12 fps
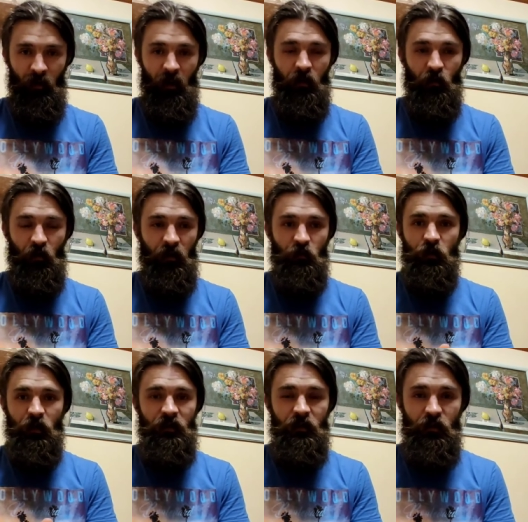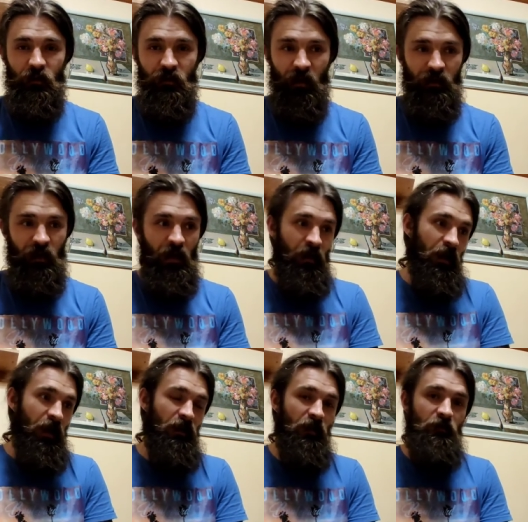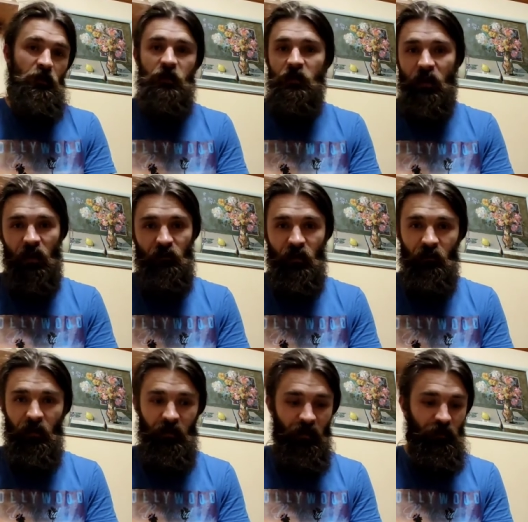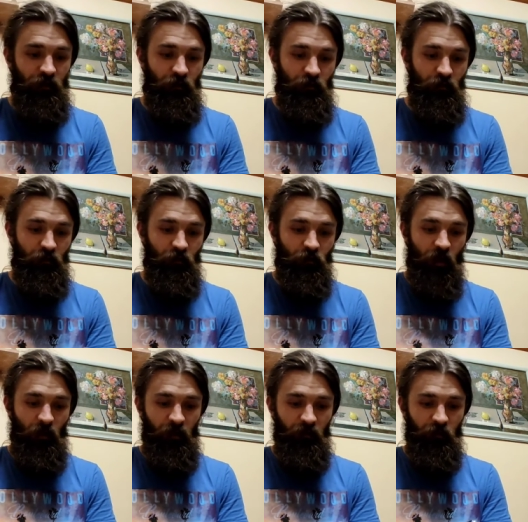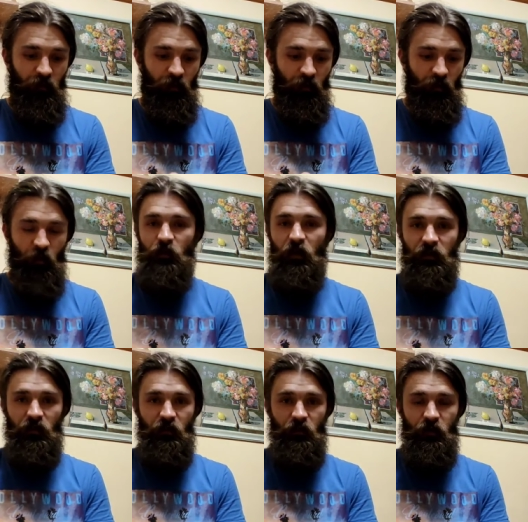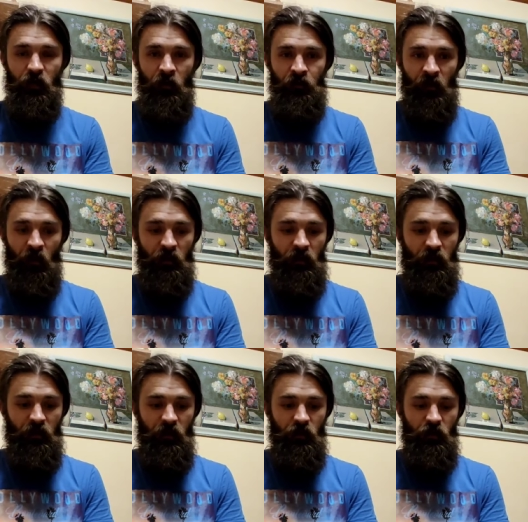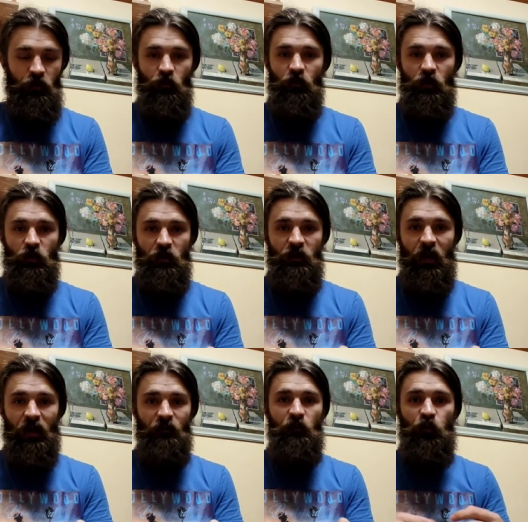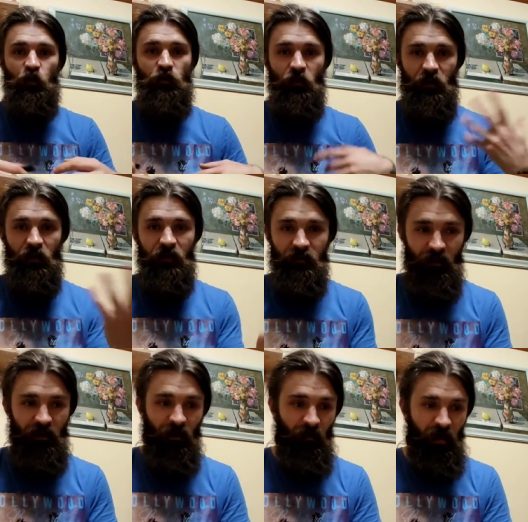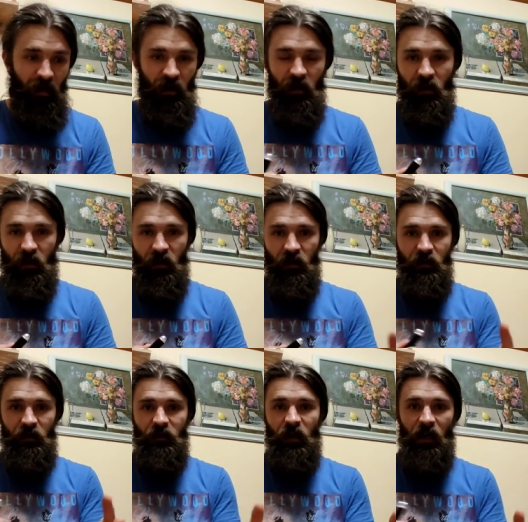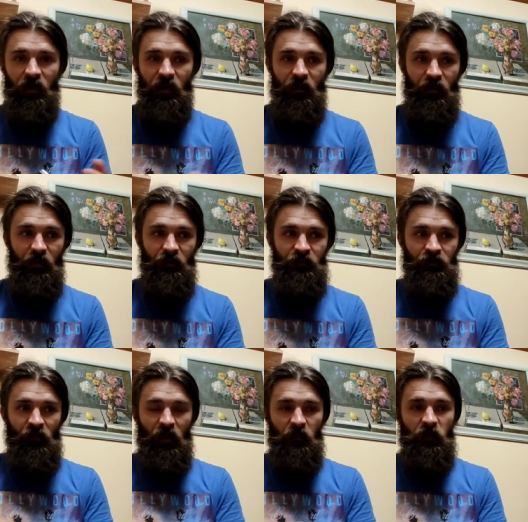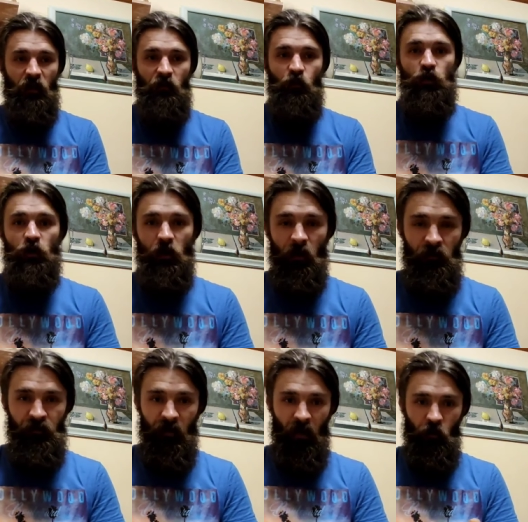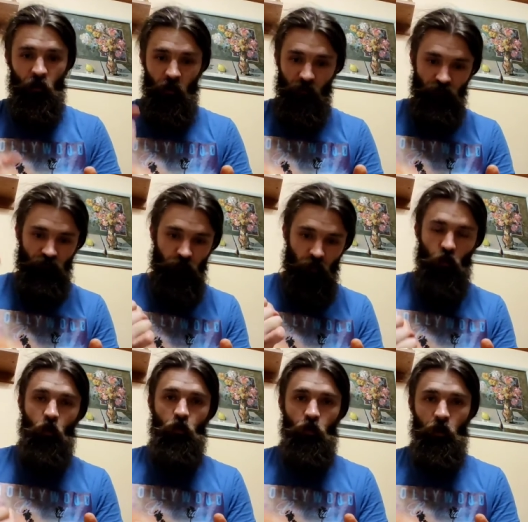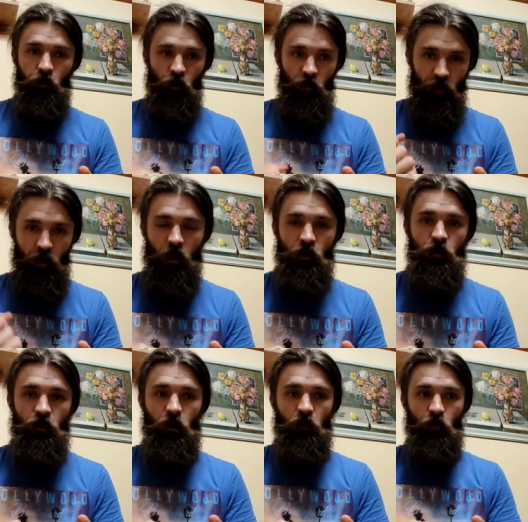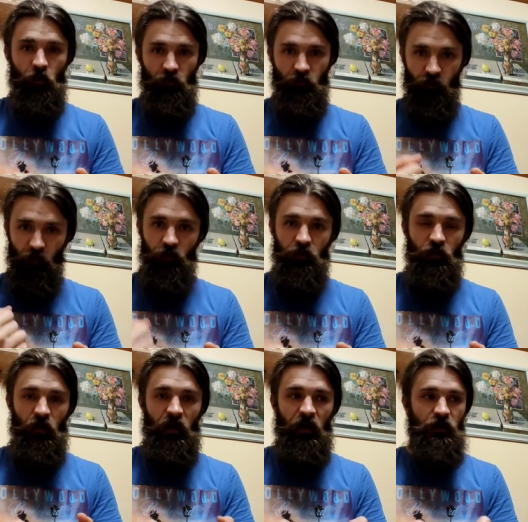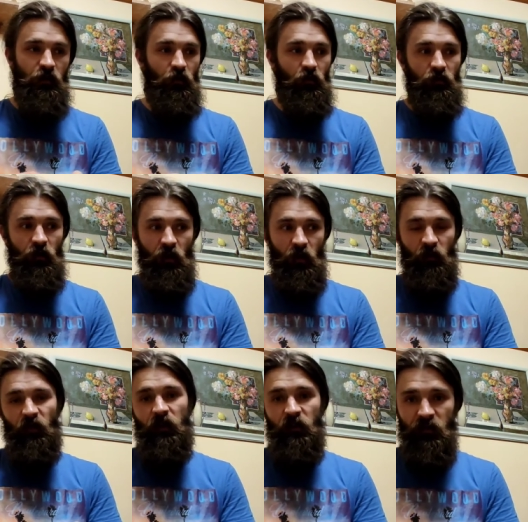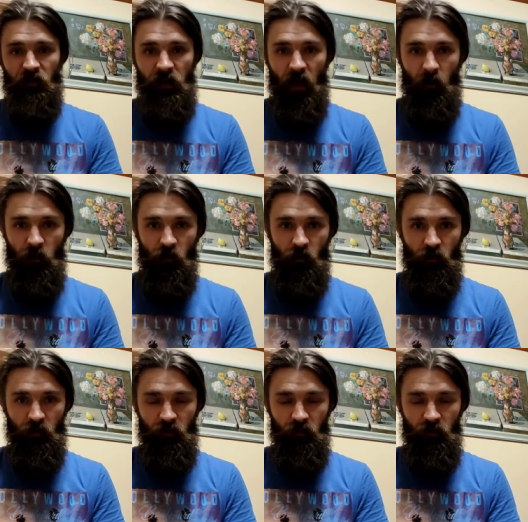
Нету, потому что излишний секс. Как так вышло искать виноватых, отсутствует нужда, потому что ну просто так сложилось. Потому что так сложилось, что женщины стали выпучивать да, свои там э, гениталии, и тем самым мужчина, который Кол, который стержень, который вот творец, он превратился в тряпочку.